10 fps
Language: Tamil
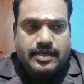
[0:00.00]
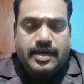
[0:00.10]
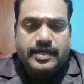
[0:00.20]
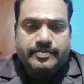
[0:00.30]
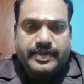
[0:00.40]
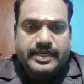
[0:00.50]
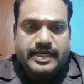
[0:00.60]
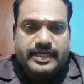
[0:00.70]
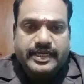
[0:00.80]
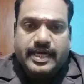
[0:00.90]
ஆடி
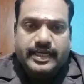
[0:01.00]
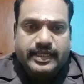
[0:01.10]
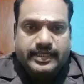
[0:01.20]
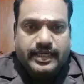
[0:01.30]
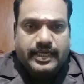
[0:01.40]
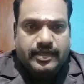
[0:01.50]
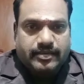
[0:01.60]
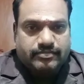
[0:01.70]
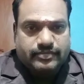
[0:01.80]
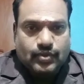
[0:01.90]
பதினெட்டு யார் யாருக்கெல்லாம்
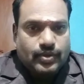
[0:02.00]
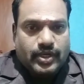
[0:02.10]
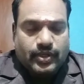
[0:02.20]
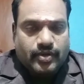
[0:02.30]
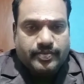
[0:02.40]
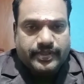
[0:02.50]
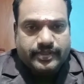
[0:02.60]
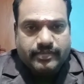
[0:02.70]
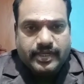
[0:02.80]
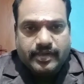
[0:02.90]
கொண்டாடுறோன்னு
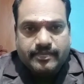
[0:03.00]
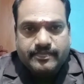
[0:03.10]
பார்த்தோம்னா